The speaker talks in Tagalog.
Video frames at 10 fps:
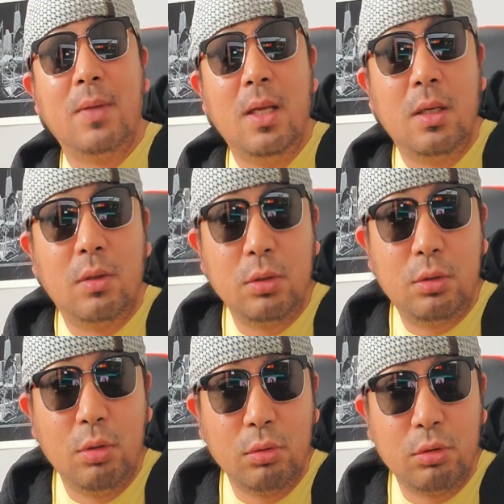
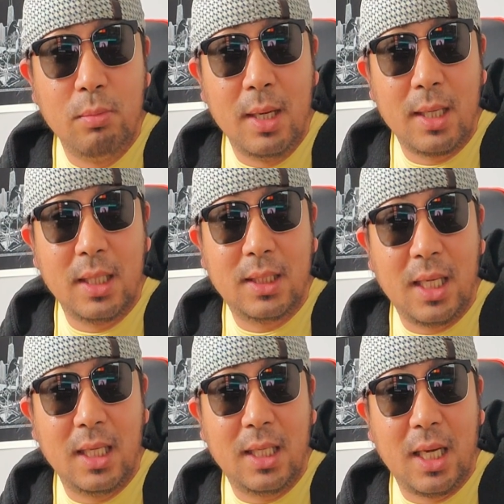Gustong tumakas
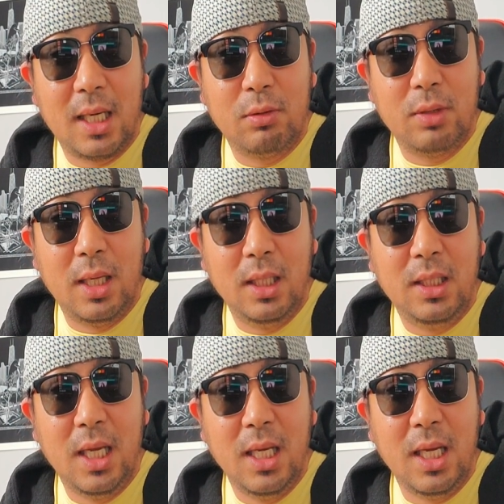kay Cardo
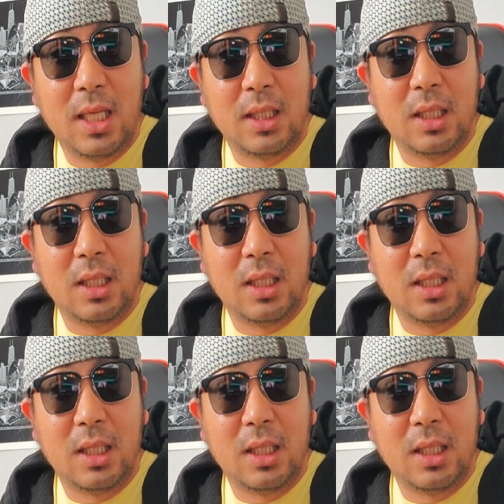Dalisay at ito